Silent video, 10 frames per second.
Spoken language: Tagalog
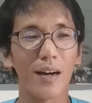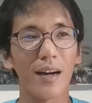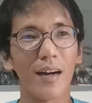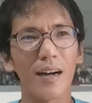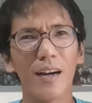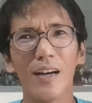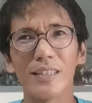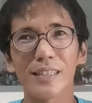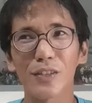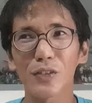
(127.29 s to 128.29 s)
Uh,
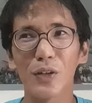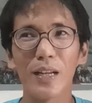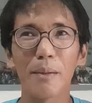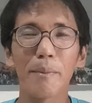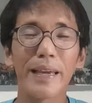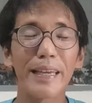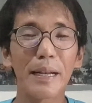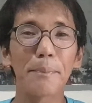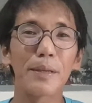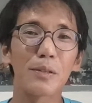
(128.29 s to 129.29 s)
sa totoo lang,
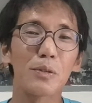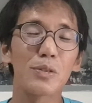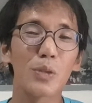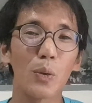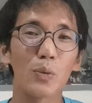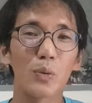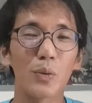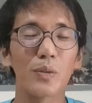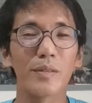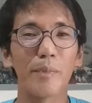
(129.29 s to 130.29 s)
mahirap itong zone 2.